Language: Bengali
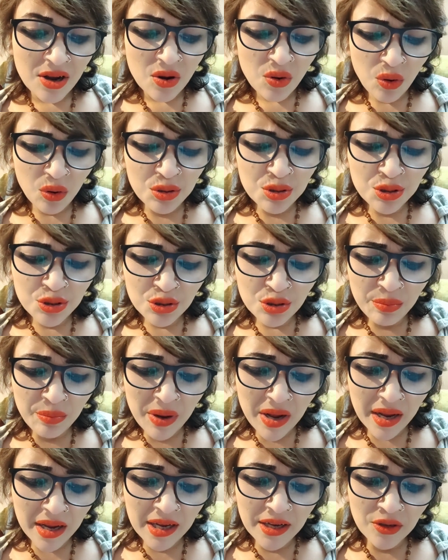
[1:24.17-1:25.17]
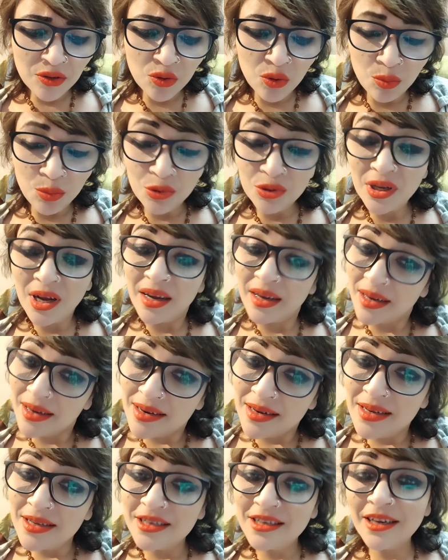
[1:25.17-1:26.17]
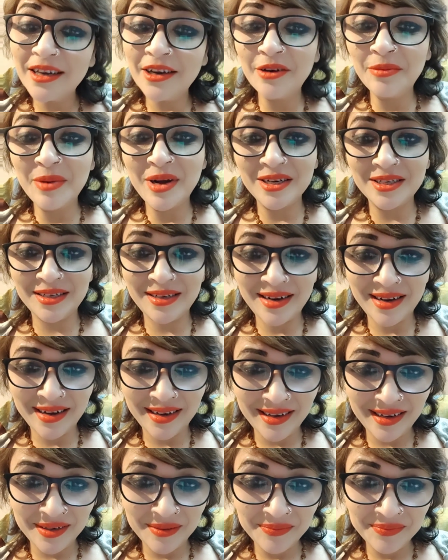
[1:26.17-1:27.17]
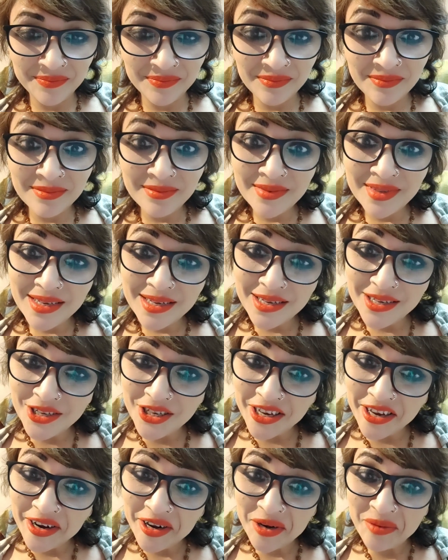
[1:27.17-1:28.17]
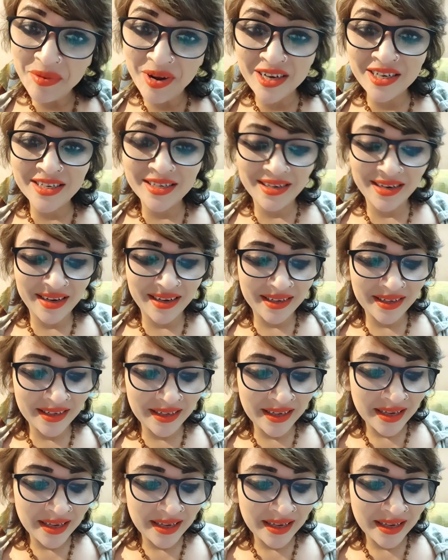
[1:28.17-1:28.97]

কষ্ট পাই তবু থাকি নিজের বাসায় নিজের বাসায়